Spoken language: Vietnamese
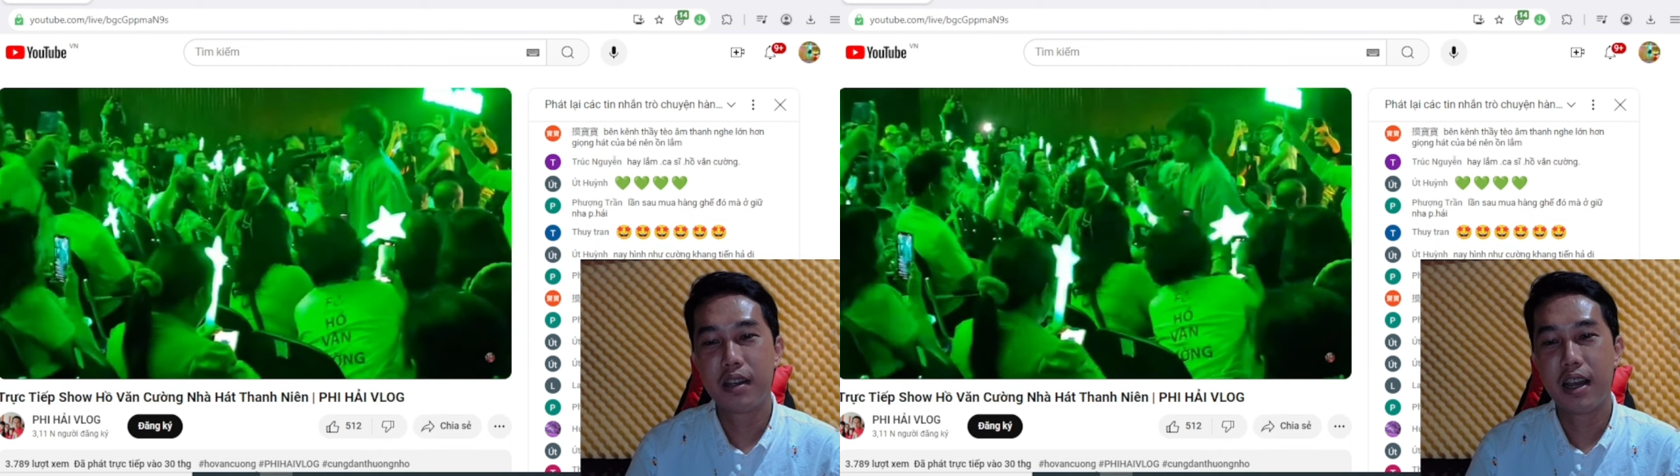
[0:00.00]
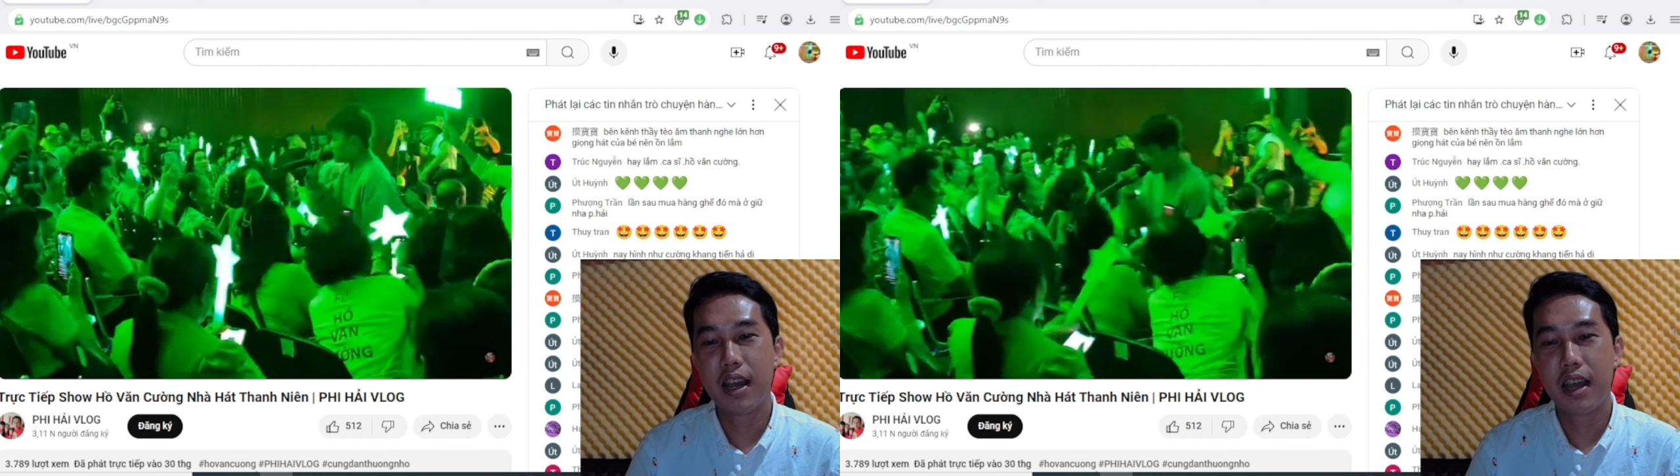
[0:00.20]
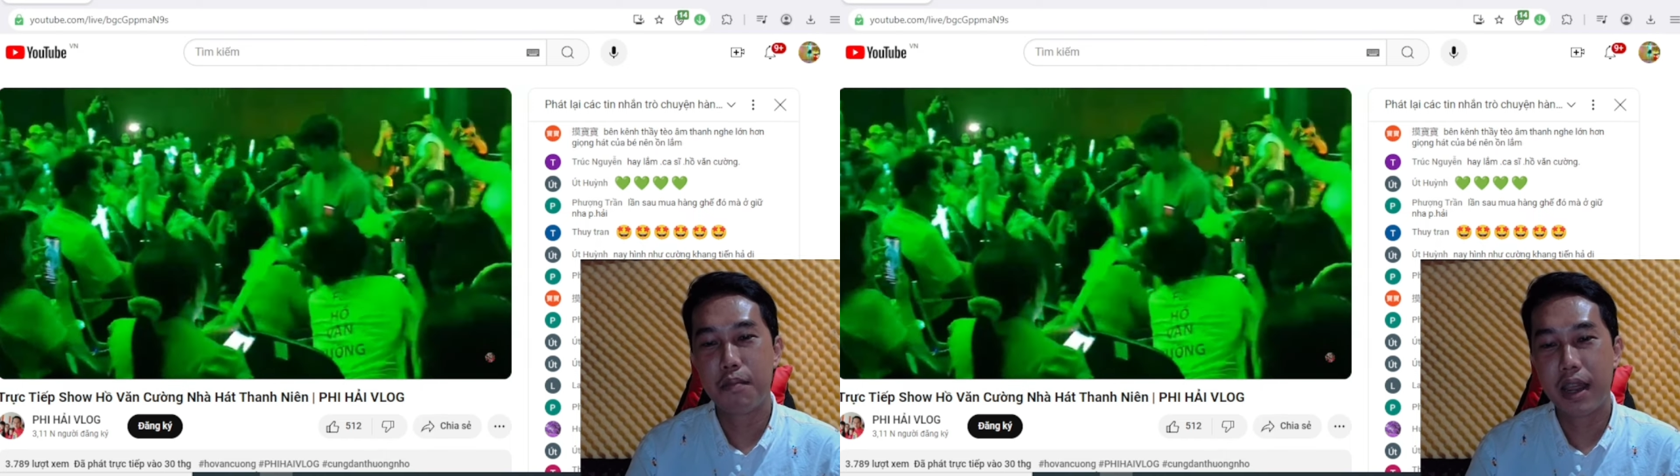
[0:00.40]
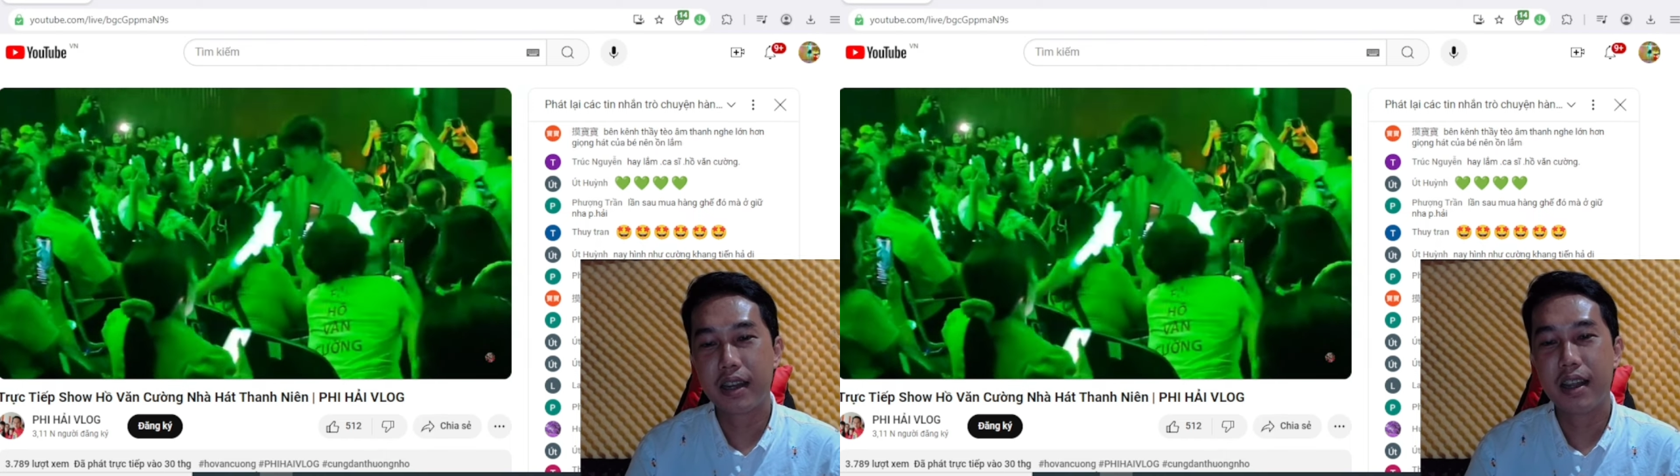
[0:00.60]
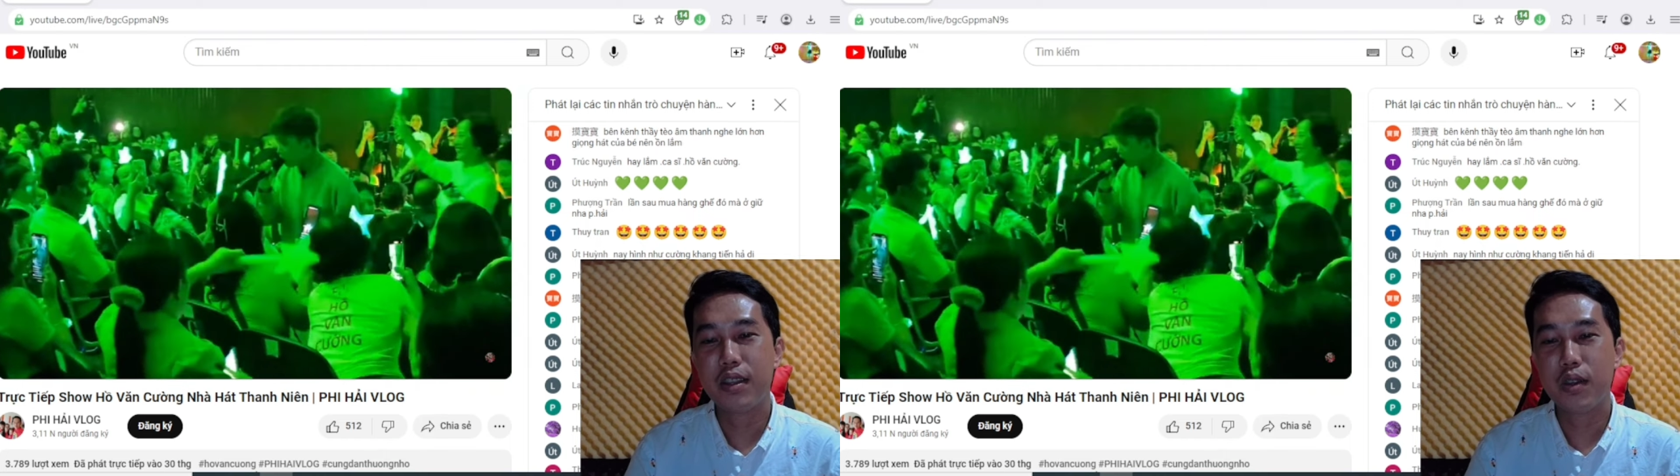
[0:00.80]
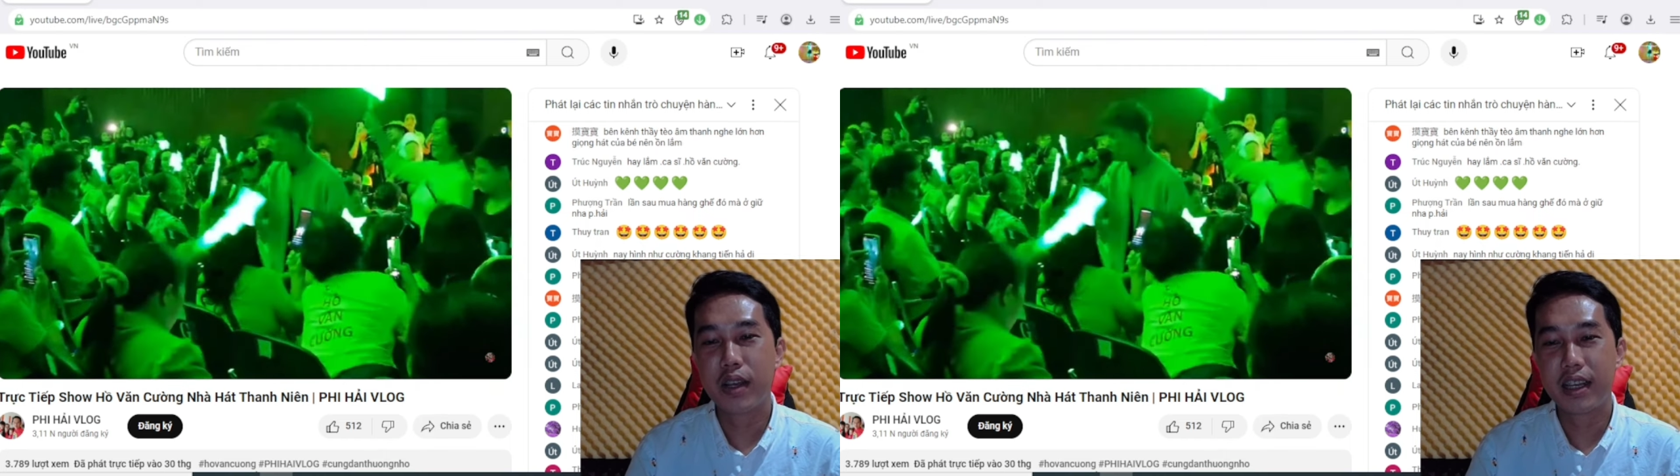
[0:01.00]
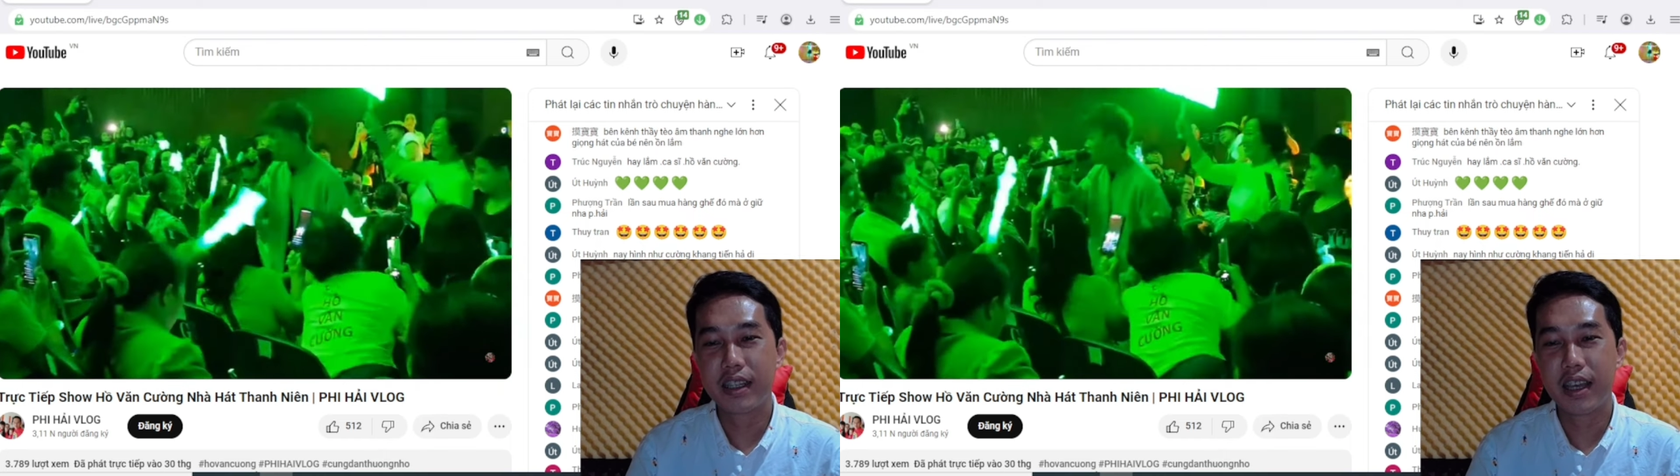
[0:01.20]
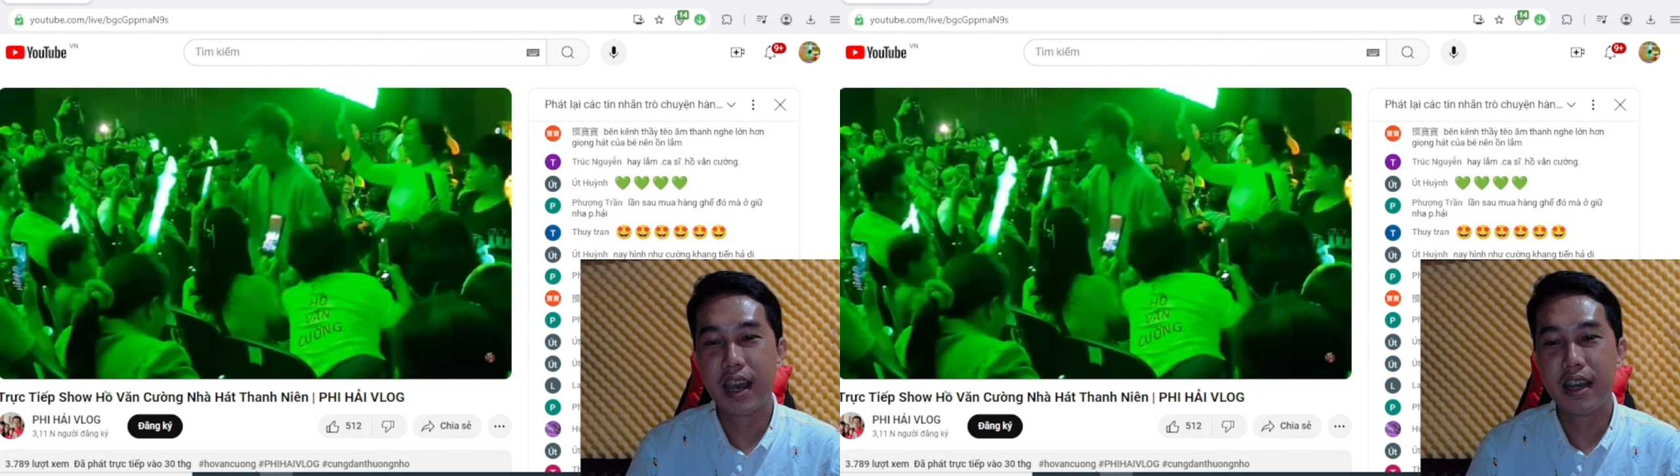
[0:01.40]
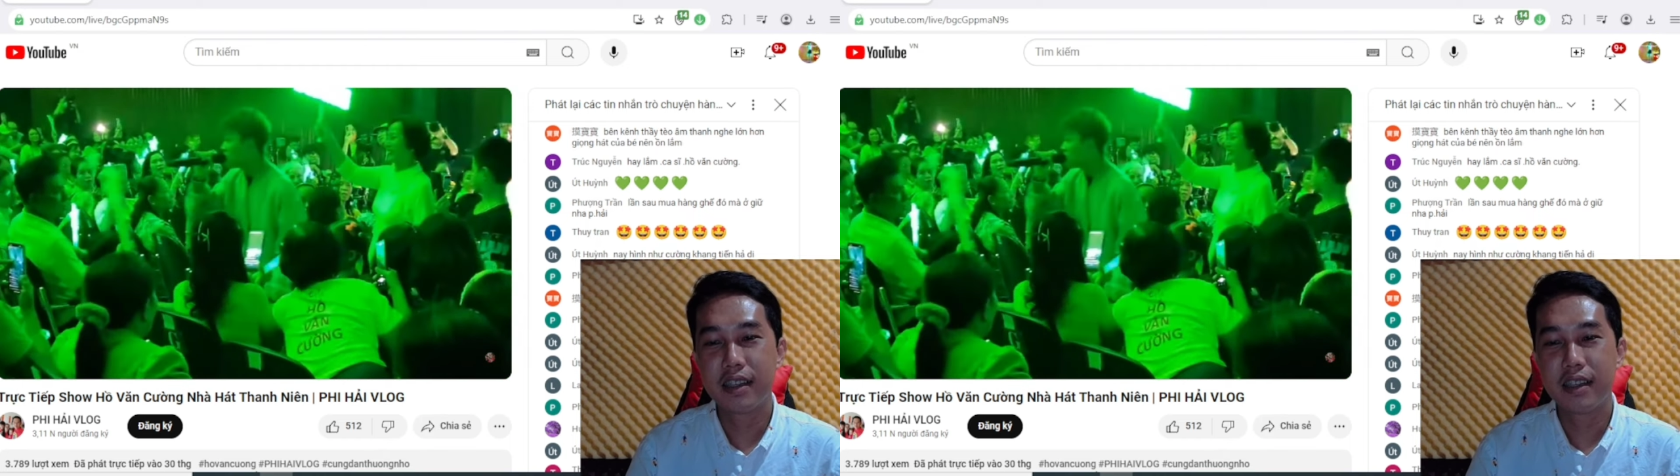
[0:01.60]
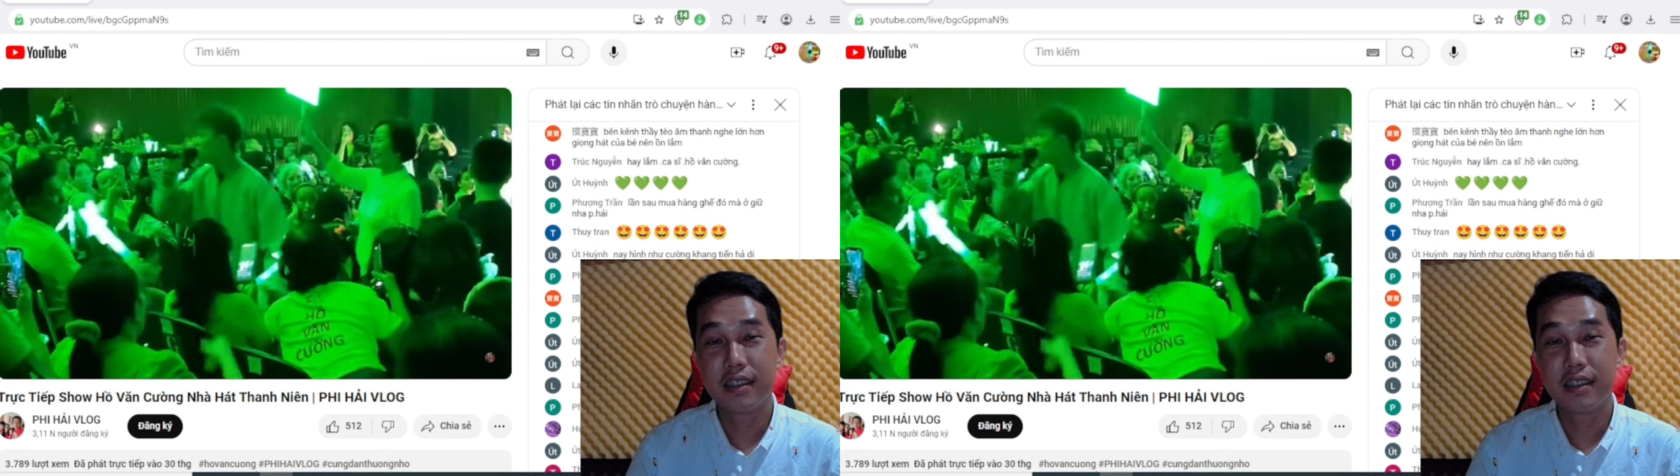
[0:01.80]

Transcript: à, mang đến cho khán giả